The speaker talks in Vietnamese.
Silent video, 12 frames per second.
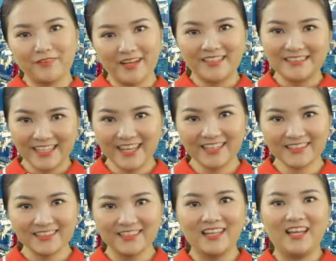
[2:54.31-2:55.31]
Và hơn hết,
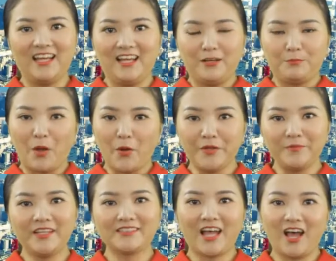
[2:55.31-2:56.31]
Bảo hiểm
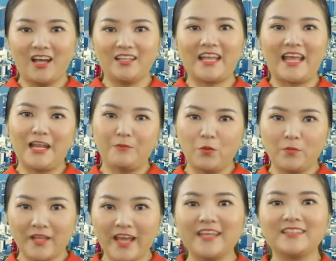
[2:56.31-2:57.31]
nhân thọ lại là một
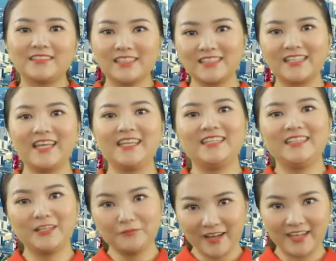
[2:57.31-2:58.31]
nghề cực kỳ
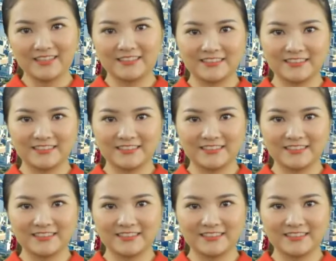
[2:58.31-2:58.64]
nhân văn.